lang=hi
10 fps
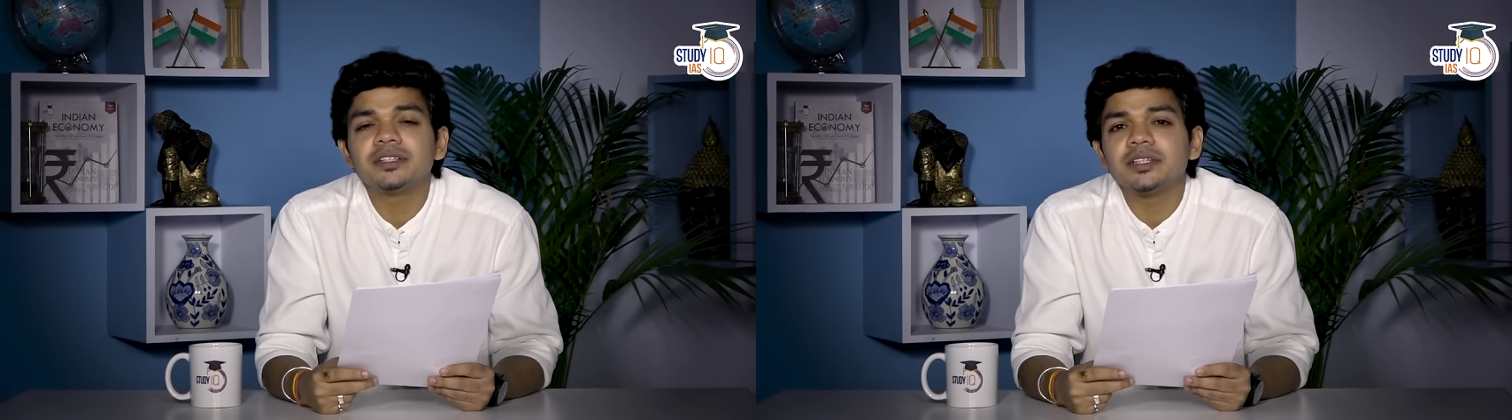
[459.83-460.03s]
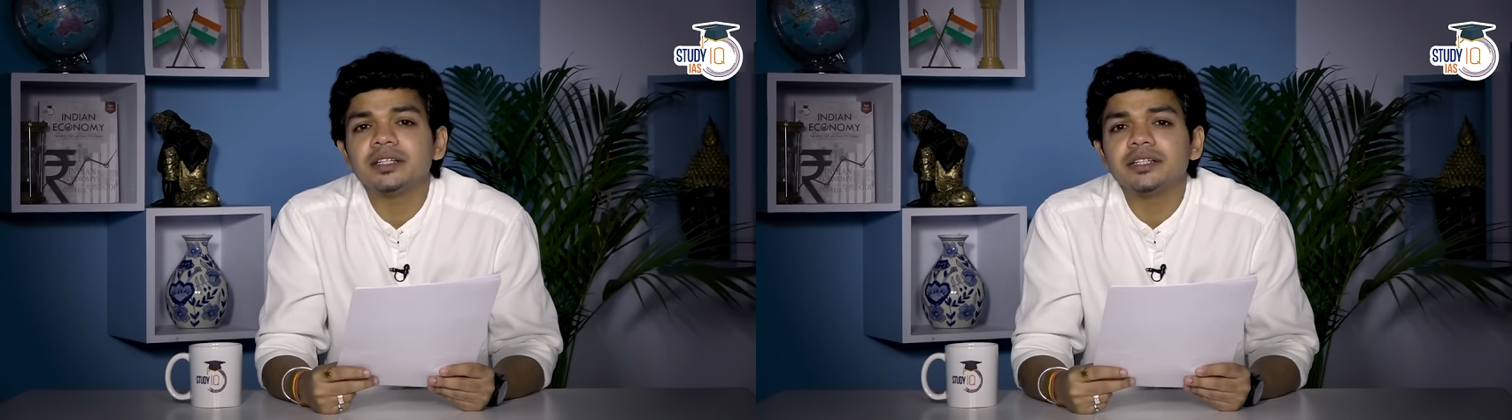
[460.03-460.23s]

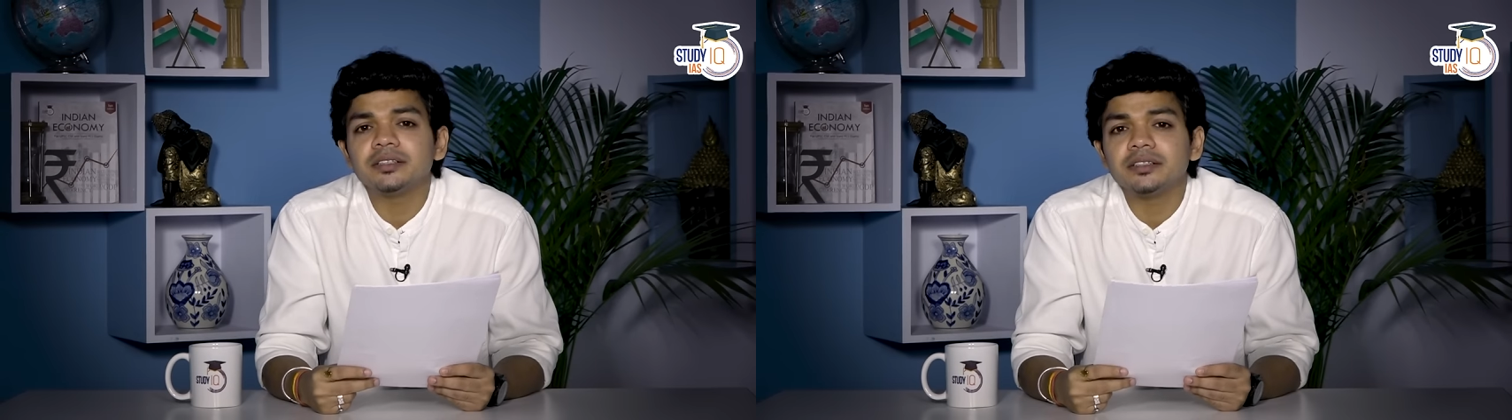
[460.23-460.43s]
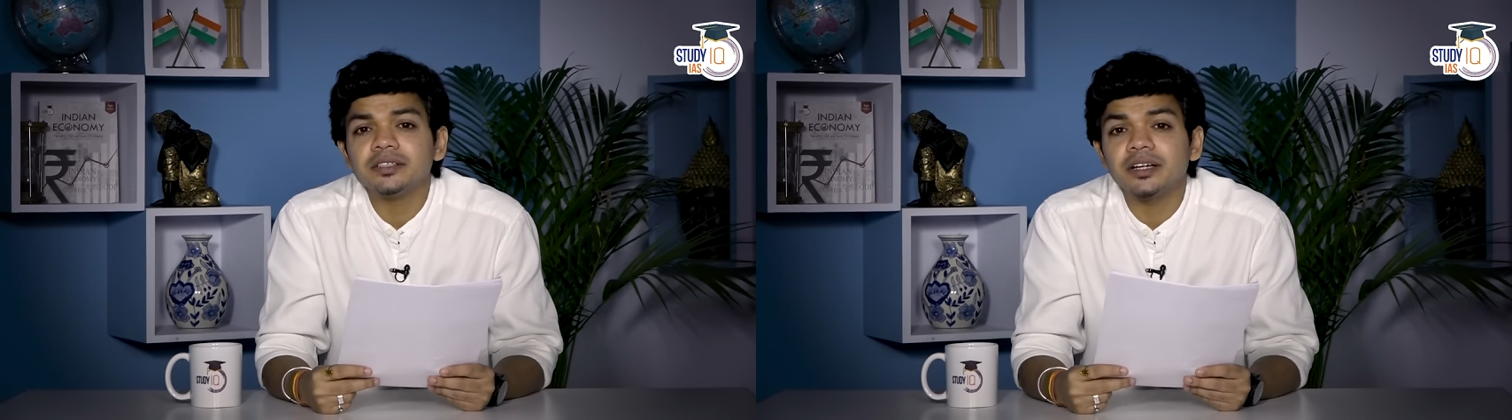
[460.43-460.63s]
के साथ एक
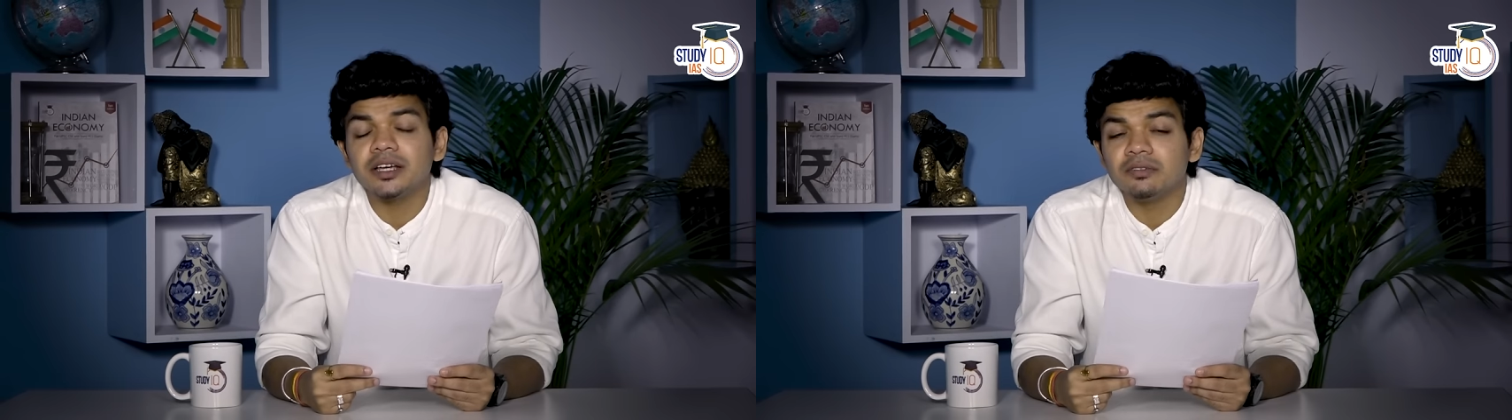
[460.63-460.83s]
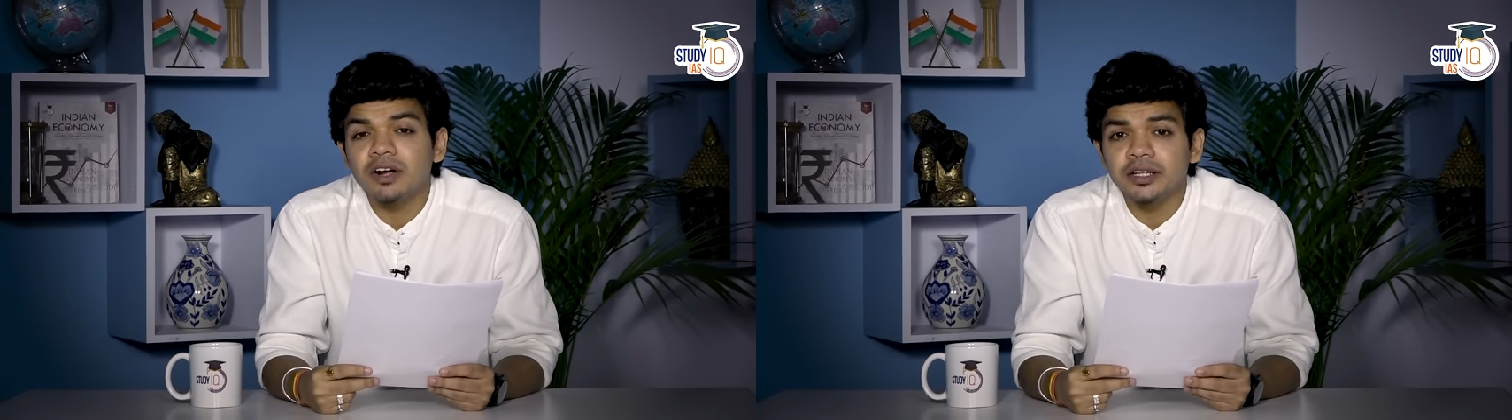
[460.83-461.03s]
तरह से
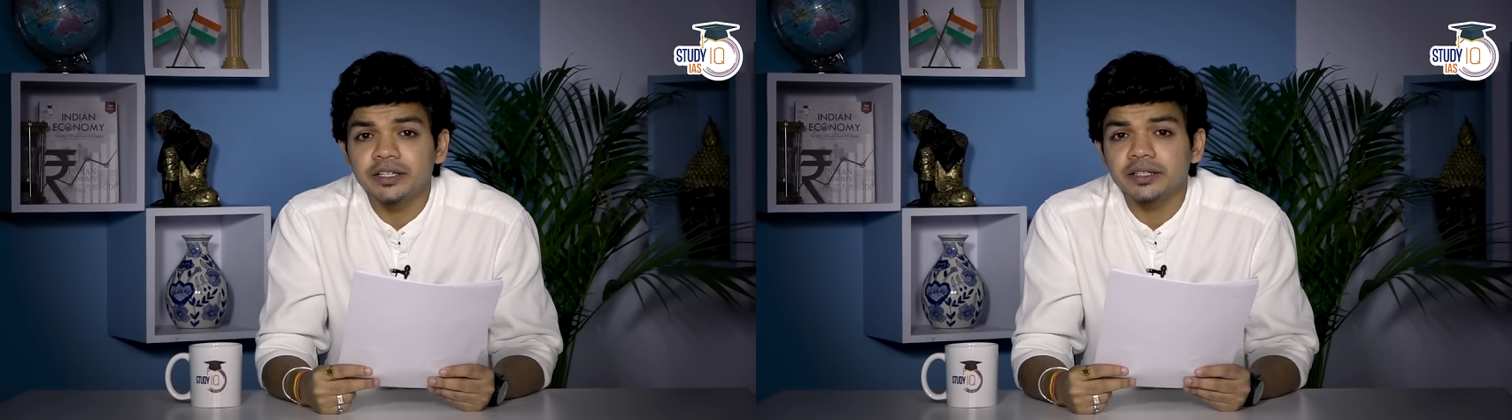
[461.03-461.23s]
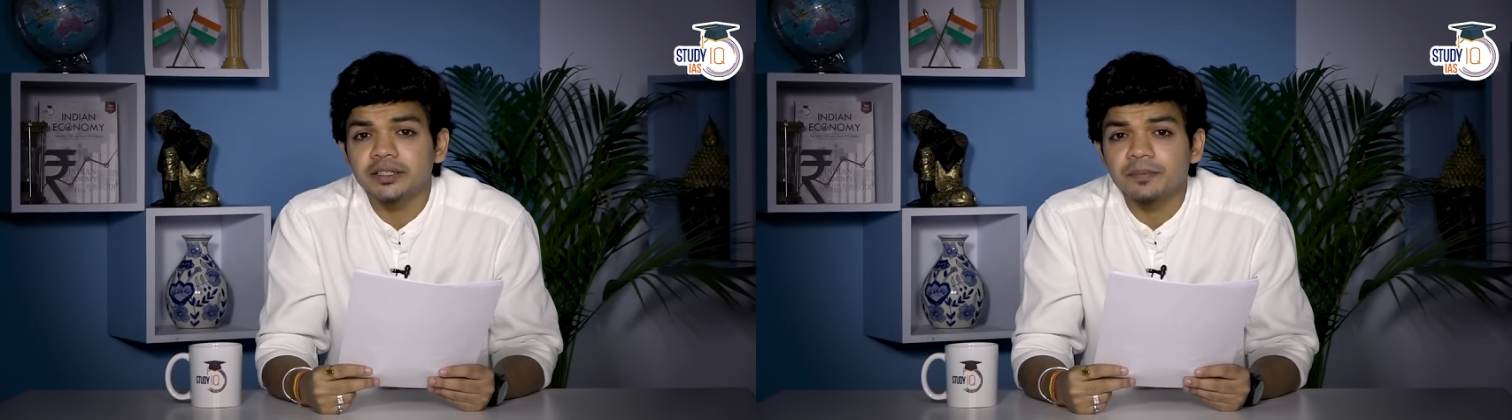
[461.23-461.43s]
खिलवाड़
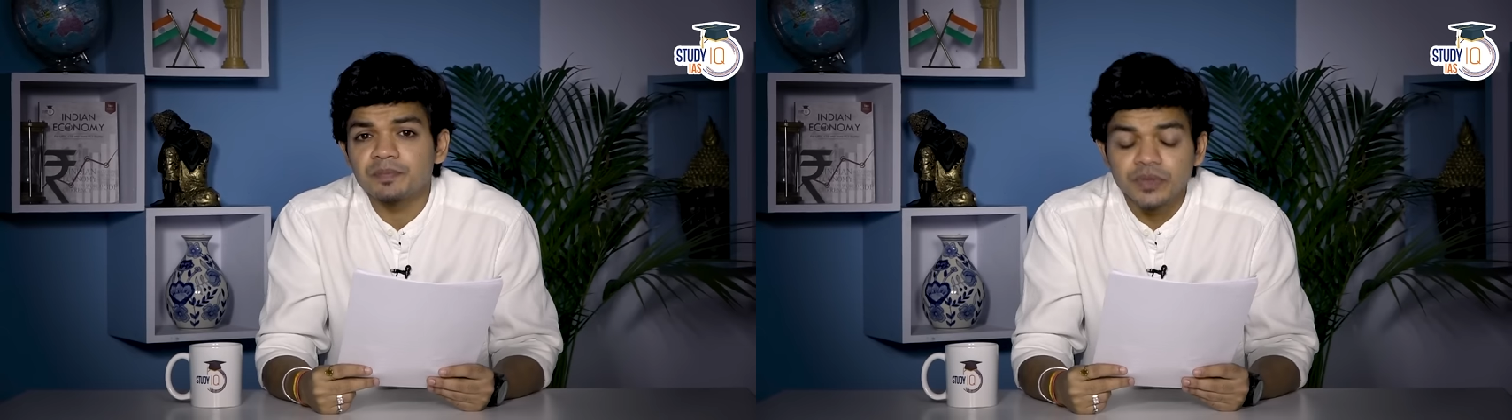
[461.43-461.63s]
किया था